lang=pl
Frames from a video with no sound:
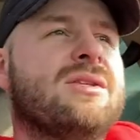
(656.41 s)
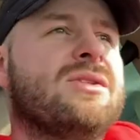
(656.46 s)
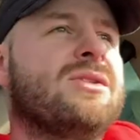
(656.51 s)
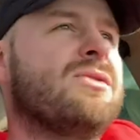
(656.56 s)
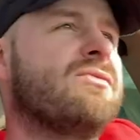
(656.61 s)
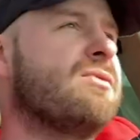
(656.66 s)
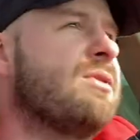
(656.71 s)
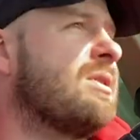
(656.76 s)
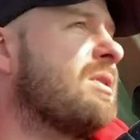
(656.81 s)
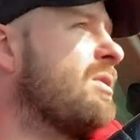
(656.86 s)
Czy
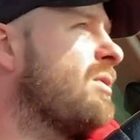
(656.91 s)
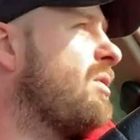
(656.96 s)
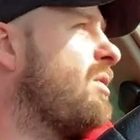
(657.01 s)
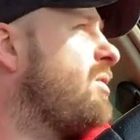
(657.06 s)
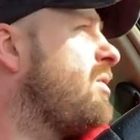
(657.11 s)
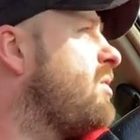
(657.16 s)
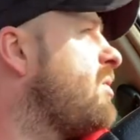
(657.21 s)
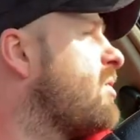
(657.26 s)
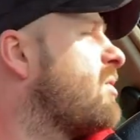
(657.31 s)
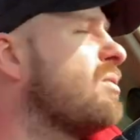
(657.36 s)
to wszystko
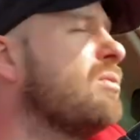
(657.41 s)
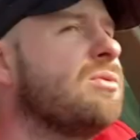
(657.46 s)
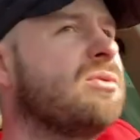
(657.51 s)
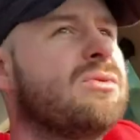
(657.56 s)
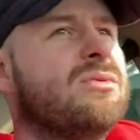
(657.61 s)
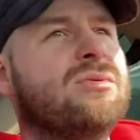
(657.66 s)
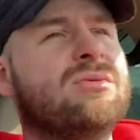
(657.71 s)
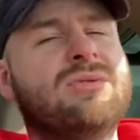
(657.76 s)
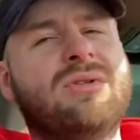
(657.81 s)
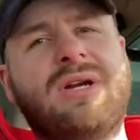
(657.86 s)
dojdzie do
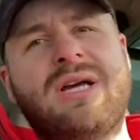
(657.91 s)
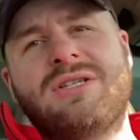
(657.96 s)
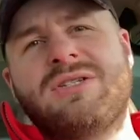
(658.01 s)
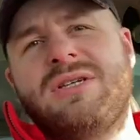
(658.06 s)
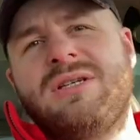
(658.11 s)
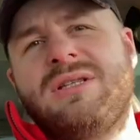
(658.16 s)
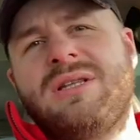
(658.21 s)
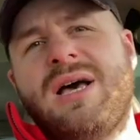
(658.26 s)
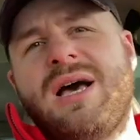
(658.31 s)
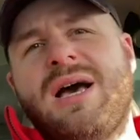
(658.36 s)
skutku? No
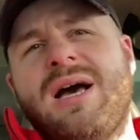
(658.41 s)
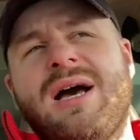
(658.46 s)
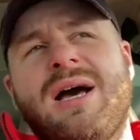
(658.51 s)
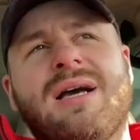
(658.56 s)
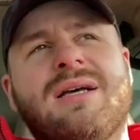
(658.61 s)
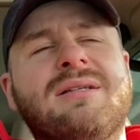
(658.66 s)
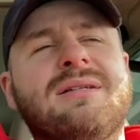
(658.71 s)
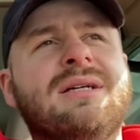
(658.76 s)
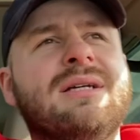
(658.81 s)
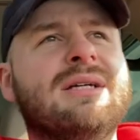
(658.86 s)
raczej
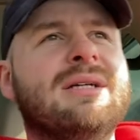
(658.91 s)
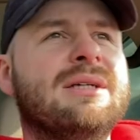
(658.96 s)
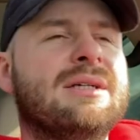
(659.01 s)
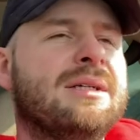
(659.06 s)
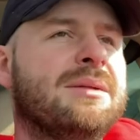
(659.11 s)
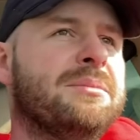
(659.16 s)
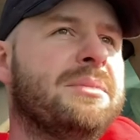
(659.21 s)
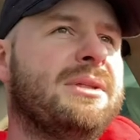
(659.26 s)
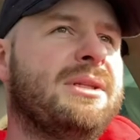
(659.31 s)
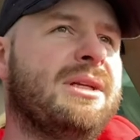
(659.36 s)
tak.
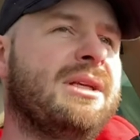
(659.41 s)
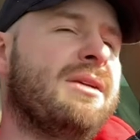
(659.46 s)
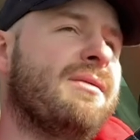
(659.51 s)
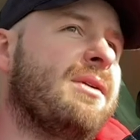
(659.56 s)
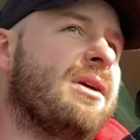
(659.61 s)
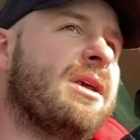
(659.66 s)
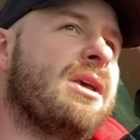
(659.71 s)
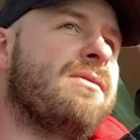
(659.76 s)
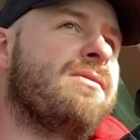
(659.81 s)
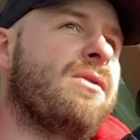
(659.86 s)
Pytanie w
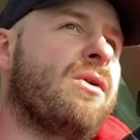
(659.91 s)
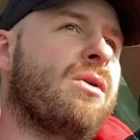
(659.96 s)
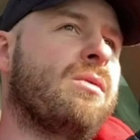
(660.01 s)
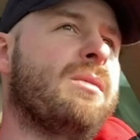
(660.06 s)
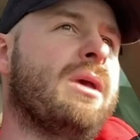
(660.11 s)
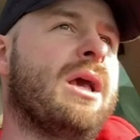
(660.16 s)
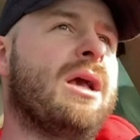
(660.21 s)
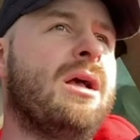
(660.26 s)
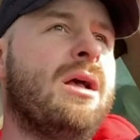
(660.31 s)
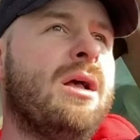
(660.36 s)
jakiej formie.